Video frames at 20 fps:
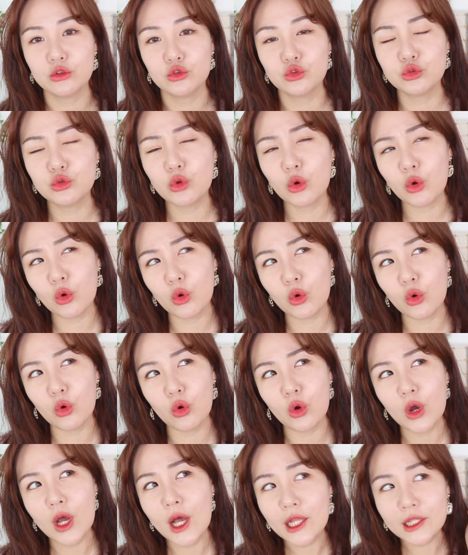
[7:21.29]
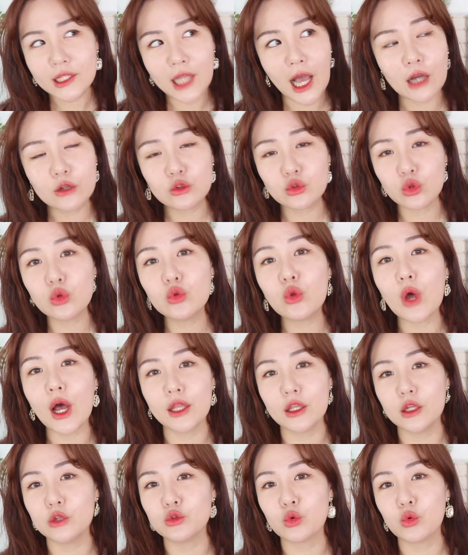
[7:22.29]
주로 닥터도
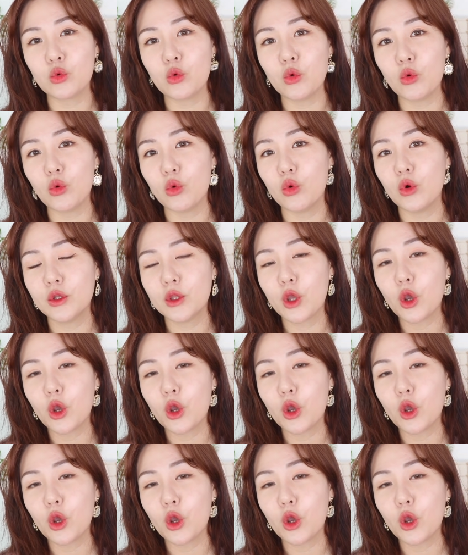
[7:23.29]
안 해줬고